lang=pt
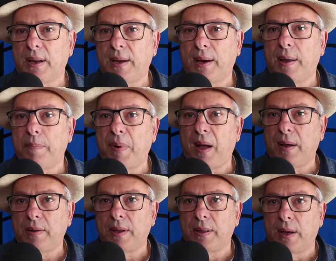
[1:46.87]
naquela
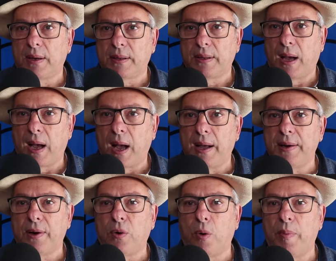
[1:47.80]
parte da, da
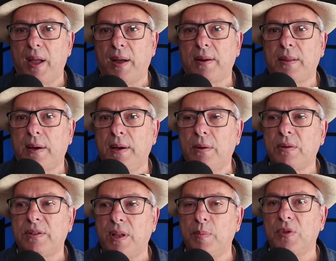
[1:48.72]
área coberta ali,
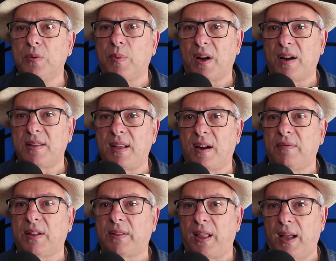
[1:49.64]
nós temos uma
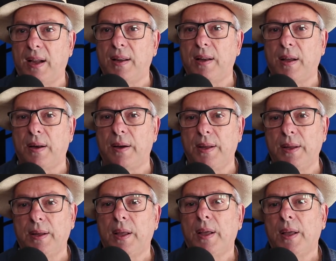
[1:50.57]
reserva técnica
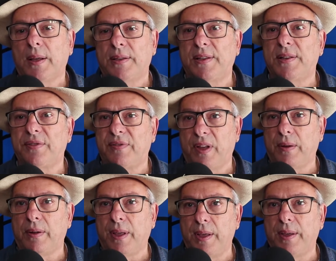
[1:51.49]
ali. Se tiver
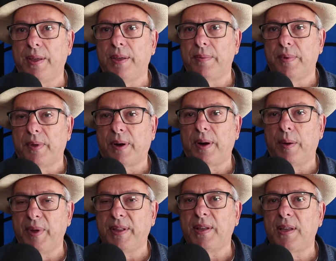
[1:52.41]
alguém que
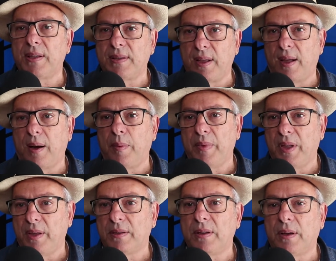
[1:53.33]
realmente quiser a
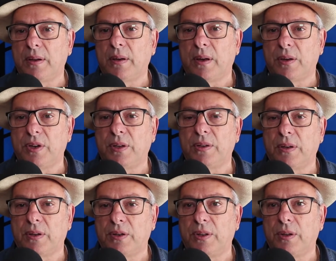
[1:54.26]
mesa, a gente,
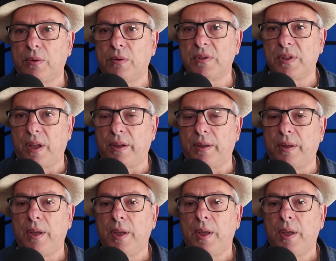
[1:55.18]
a gente consegue.